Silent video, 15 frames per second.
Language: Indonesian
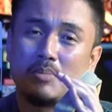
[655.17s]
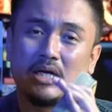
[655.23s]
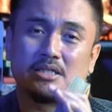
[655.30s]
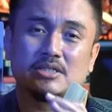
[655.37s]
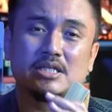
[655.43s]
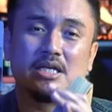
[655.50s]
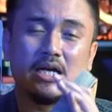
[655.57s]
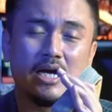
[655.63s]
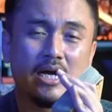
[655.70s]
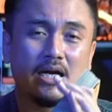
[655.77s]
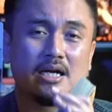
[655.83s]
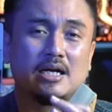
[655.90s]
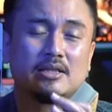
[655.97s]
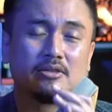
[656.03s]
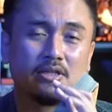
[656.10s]
masih
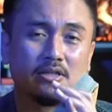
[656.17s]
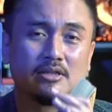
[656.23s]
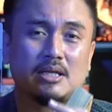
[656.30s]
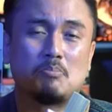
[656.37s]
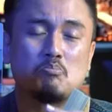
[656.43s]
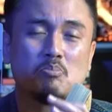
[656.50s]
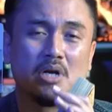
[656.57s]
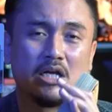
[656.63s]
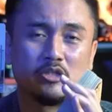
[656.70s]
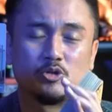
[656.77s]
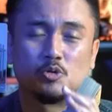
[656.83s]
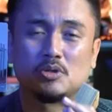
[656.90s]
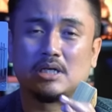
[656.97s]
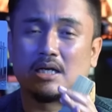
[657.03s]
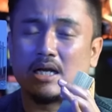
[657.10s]
akan tetap
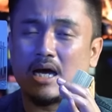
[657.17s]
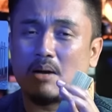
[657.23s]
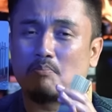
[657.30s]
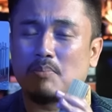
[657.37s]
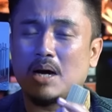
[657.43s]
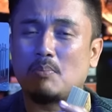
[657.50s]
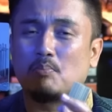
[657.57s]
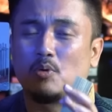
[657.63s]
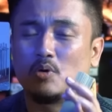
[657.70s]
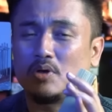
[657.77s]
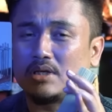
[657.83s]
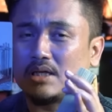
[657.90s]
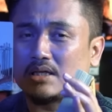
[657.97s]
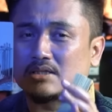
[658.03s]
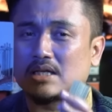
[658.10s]
melanjutkan apapun
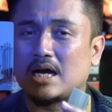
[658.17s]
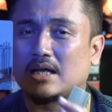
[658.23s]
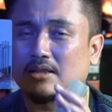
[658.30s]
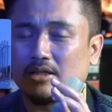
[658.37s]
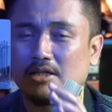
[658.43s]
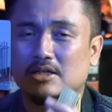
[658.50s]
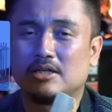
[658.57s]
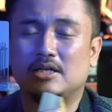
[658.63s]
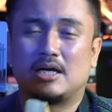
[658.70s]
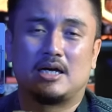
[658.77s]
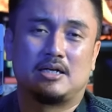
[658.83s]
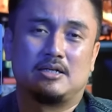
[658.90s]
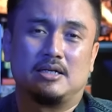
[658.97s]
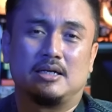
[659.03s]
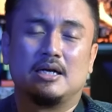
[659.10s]
yang saat ini
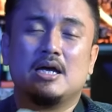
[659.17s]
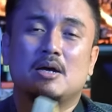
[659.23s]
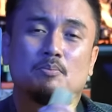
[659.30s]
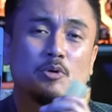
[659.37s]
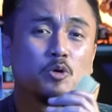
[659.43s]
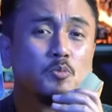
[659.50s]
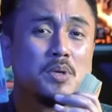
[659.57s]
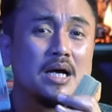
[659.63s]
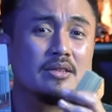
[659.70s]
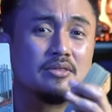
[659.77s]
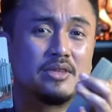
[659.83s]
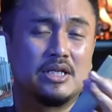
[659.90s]
ada. Perubahan